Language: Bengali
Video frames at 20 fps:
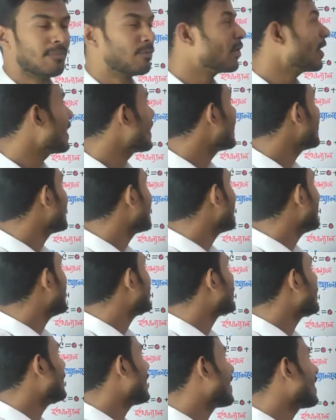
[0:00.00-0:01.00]
এবং এখানে
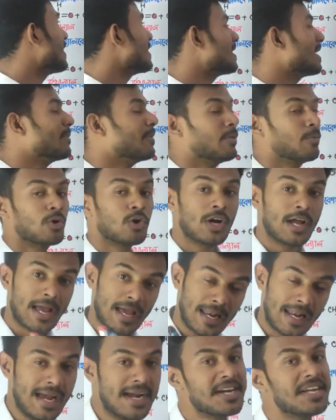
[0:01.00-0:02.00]
আমরা ম্যাগনেশিয়াম এবং
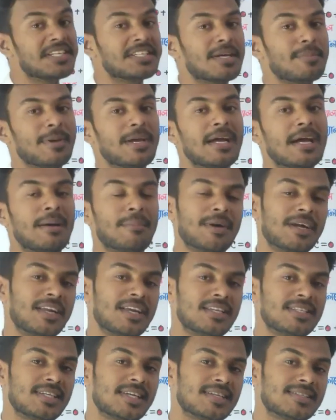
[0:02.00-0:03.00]
হ্যালাইড হিসাবে আমরা
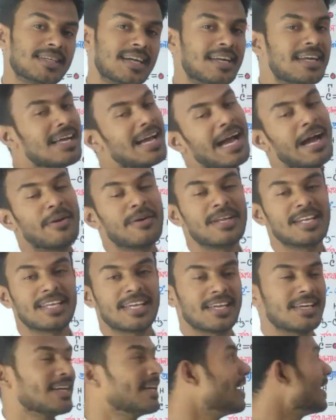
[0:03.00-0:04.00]
নিয়েছি এক্স্যাক্টলি
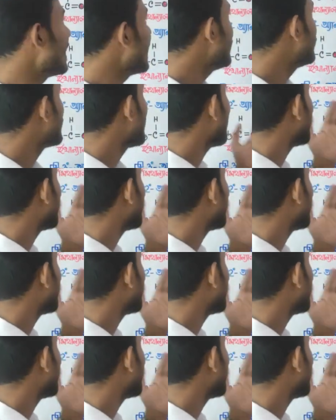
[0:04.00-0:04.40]
আয়োডিনকে এবং